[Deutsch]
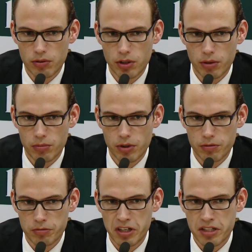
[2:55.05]
Wir haben äh,
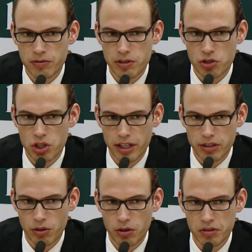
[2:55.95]
phasenweise
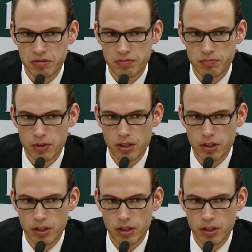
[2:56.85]
schlecht geholfen,